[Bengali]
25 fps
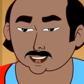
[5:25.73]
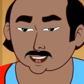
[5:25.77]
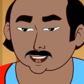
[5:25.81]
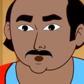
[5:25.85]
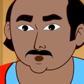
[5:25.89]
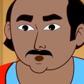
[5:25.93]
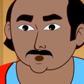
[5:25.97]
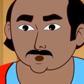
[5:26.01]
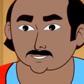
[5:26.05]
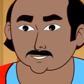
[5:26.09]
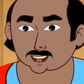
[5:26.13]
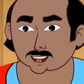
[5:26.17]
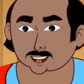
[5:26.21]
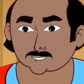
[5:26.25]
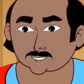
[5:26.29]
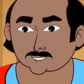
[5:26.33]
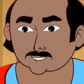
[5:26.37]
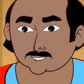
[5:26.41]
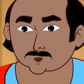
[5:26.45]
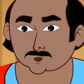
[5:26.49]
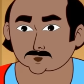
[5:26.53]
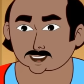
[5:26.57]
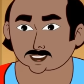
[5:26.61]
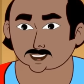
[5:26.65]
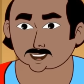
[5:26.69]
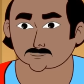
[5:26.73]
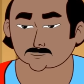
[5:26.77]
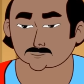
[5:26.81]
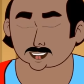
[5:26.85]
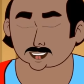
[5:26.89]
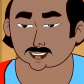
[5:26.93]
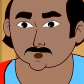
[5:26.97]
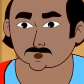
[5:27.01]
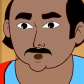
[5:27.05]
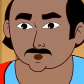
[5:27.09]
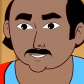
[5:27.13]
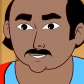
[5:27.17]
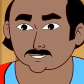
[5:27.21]
একটাও যেন
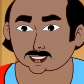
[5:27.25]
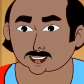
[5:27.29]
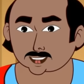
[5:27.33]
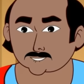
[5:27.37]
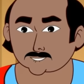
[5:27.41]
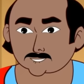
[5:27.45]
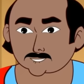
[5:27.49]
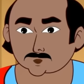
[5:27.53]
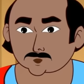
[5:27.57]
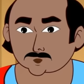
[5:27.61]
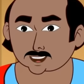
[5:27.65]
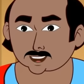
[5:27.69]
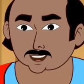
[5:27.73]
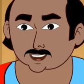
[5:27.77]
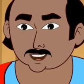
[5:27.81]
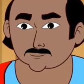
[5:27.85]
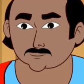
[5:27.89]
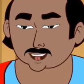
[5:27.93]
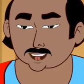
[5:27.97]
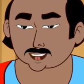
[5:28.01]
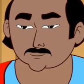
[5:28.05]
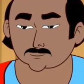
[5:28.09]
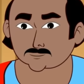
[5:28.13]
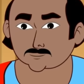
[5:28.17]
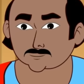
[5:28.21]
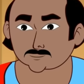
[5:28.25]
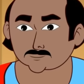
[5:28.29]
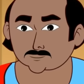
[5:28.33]
নষ্ট না হয়